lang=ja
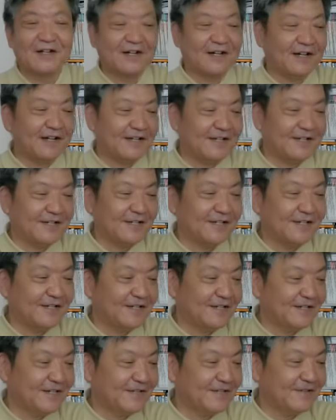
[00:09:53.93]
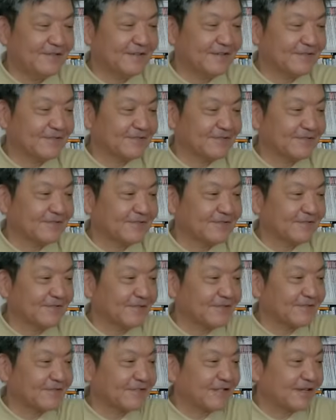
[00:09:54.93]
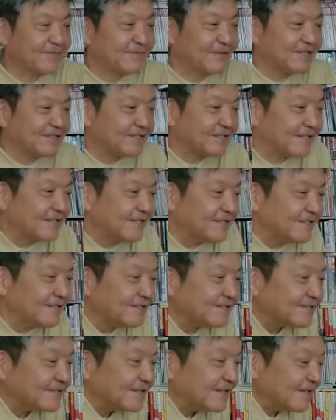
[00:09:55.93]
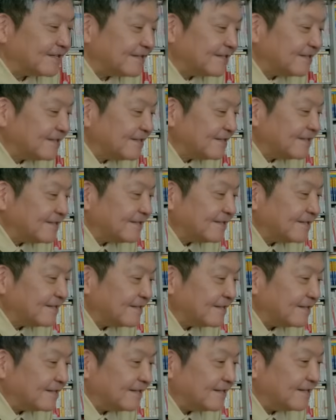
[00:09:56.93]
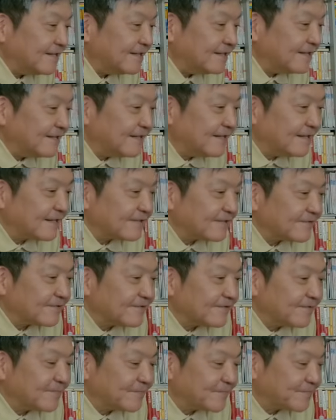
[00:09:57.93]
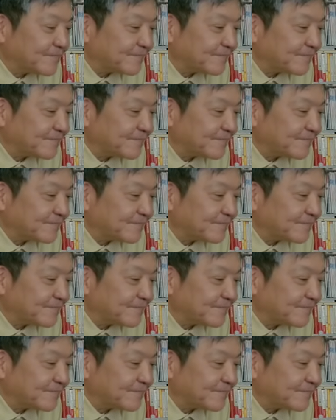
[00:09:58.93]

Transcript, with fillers: はいえー、まあということでございましてですねえー、あの